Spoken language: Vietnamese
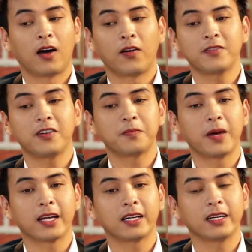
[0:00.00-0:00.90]
họ có phân
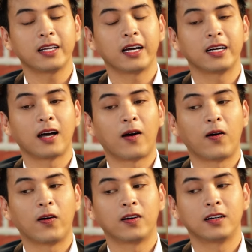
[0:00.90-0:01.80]
biệt hay là họ
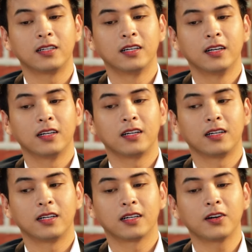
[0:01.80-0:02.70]

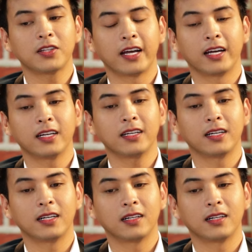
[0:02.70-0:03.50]
uh, có thể